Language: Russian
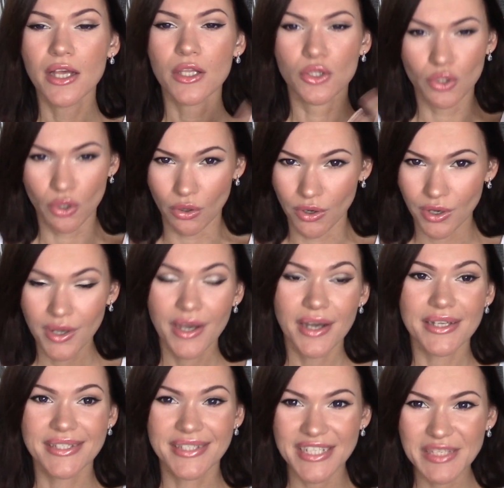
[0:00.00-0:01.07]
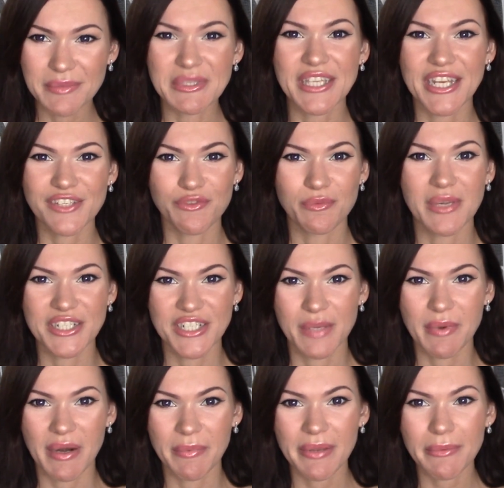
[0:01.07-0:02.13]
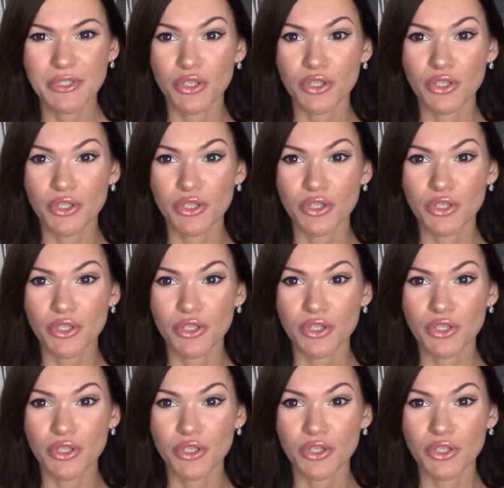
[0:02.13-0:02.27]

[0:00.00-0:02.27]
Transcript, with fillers: но с этими средствами большая проблема,